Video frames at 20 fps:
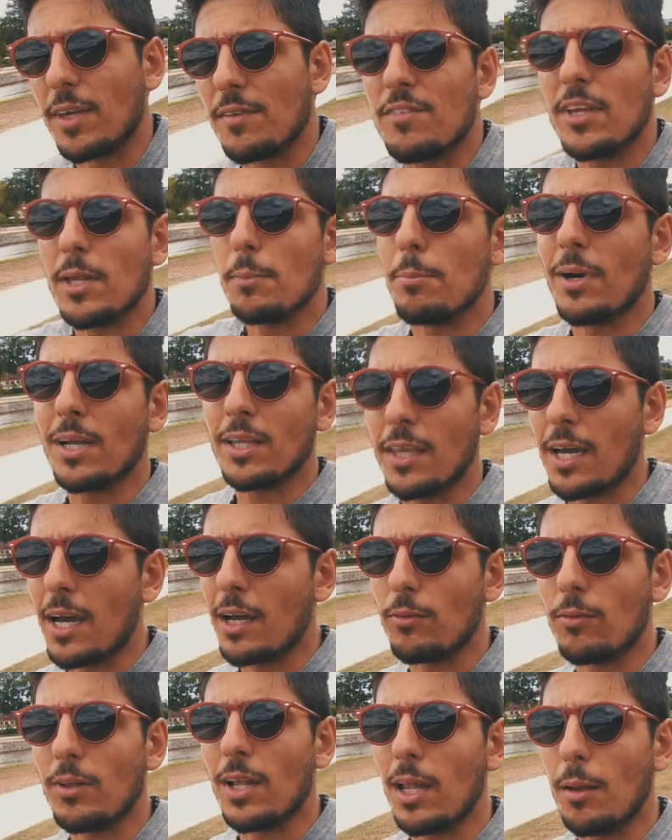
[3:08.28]
che viene
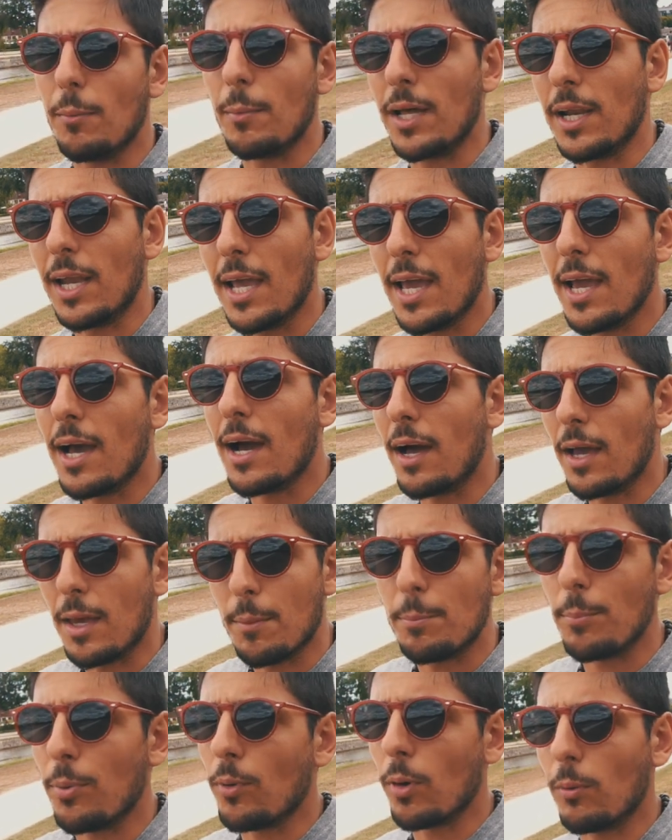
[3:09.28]
bagnato dalla marea e
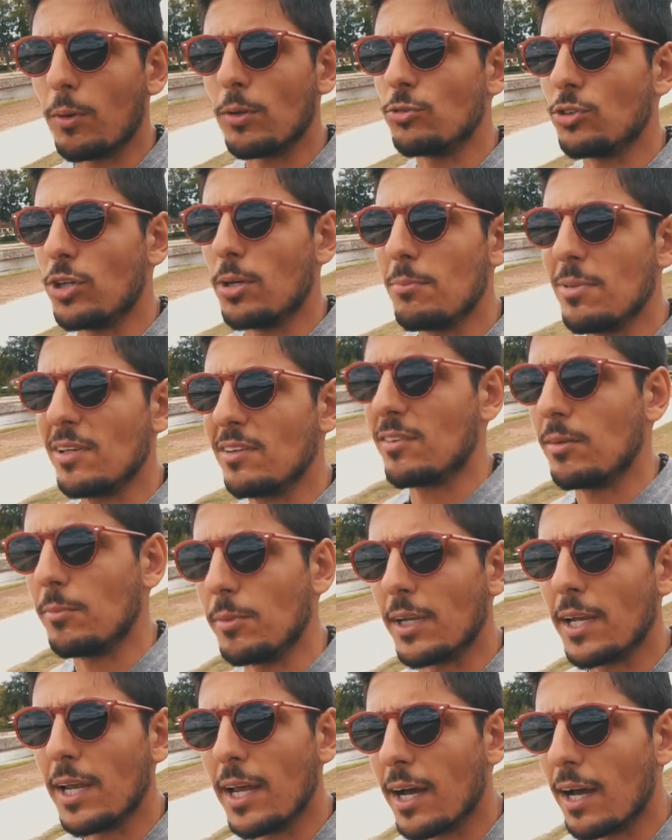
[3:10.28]
poi quando c'è la bassa
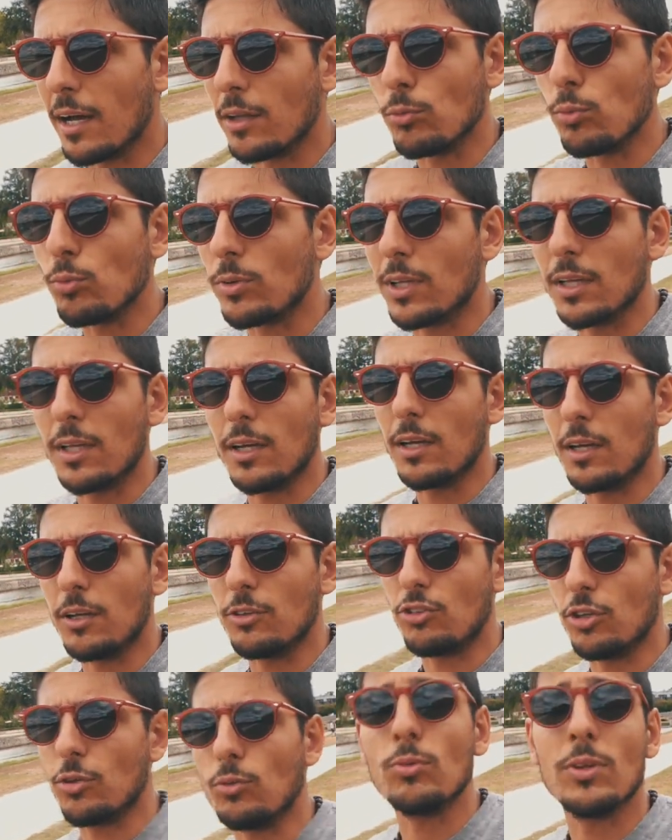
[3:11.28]
marea tutta,
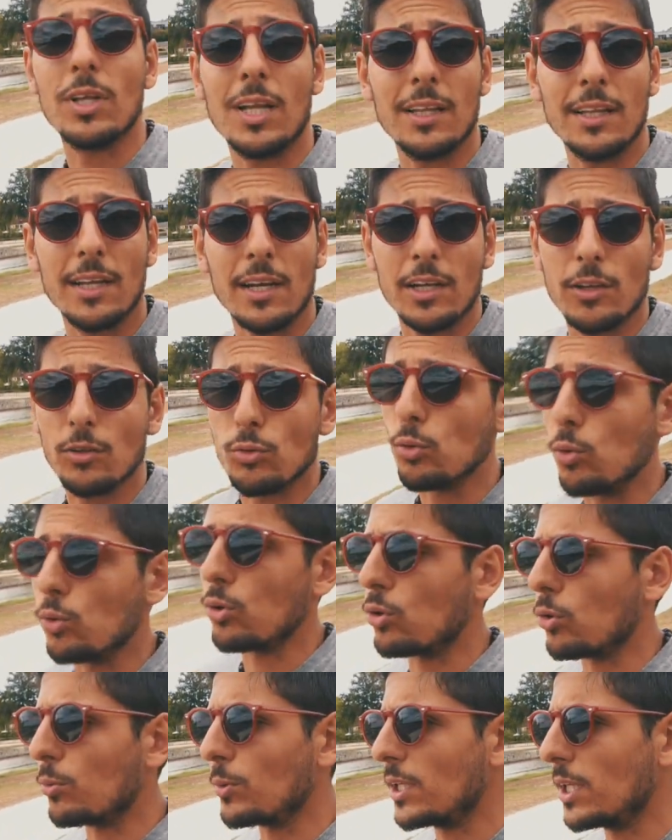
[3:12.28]
c'è tutta la terra
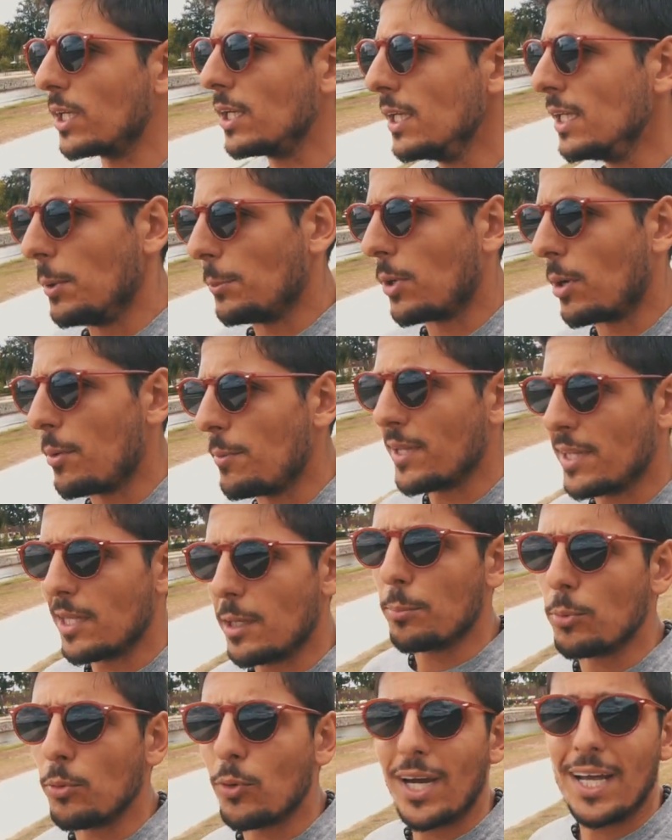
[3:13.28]
intorno, quindi probabilmente è
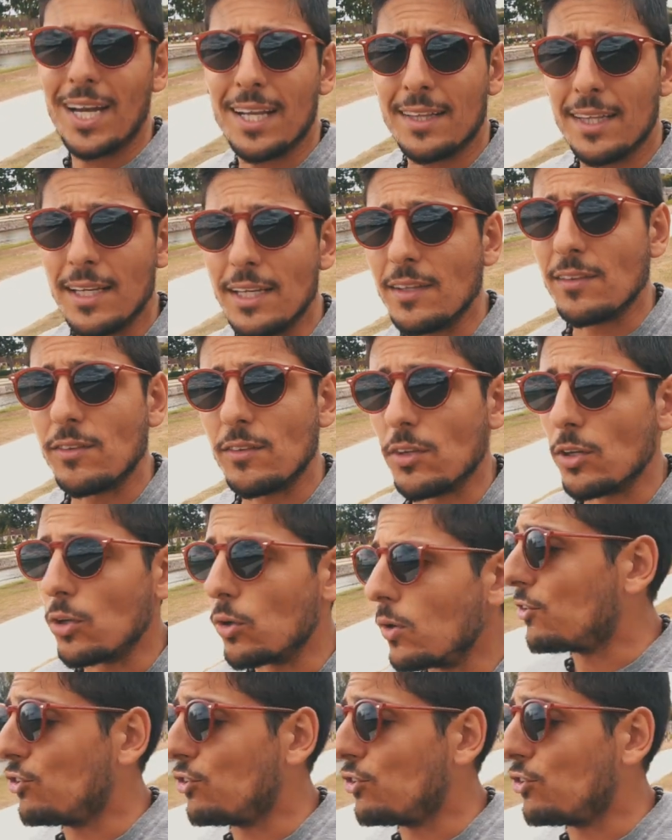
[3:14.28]
più caratteristico.